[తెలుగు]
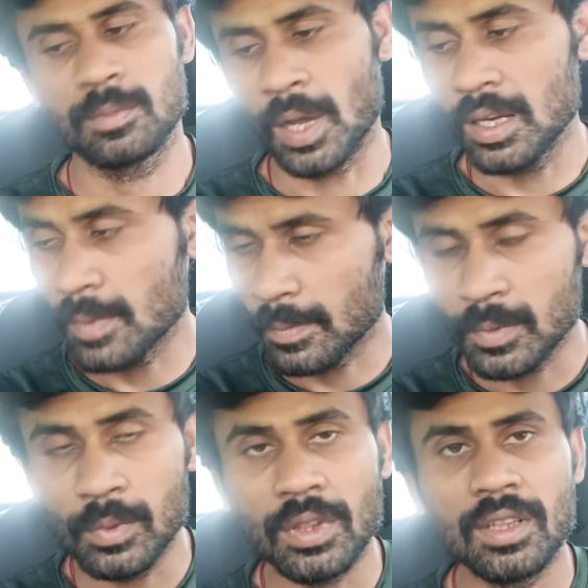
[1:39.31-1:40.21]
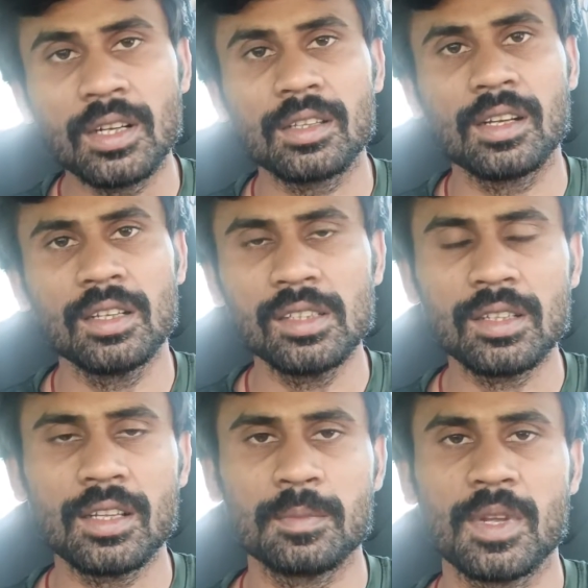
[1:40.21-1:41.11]
మళ్ళీ మమ్మల్ని బూతులు తిడుతున్నారంటే
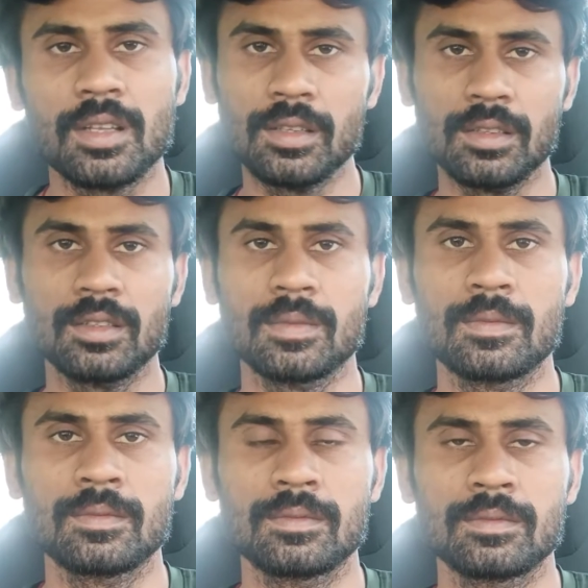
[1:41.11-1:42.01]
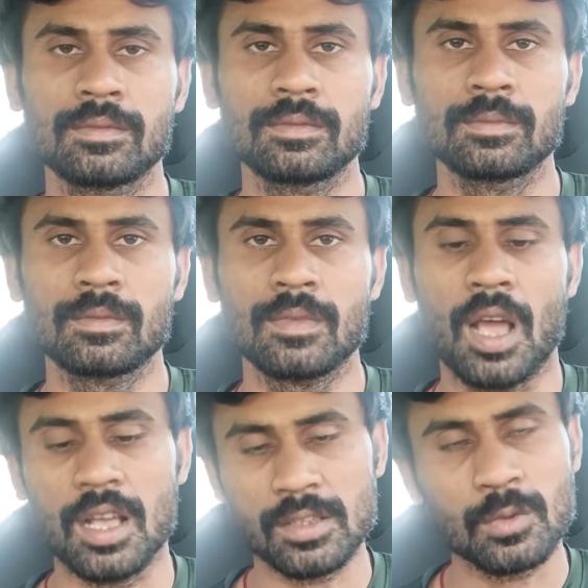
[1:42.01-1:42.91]
తిడతారు మరి
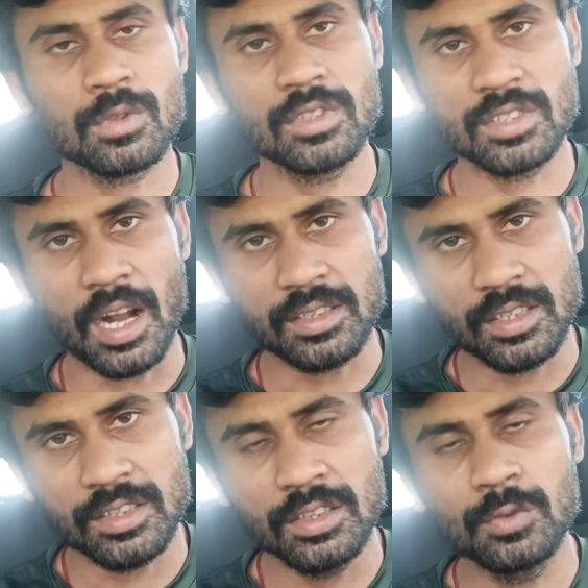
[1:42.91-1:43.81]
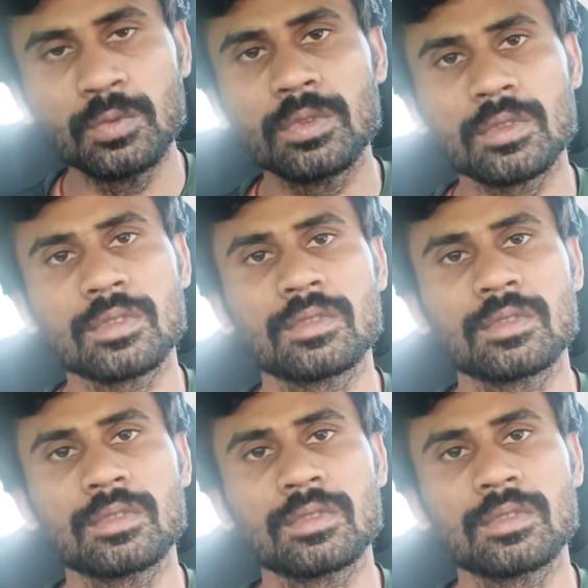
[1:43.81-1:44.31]
ఆ సంస్కృతి స్టార్ట్ చేసింది నువ్వు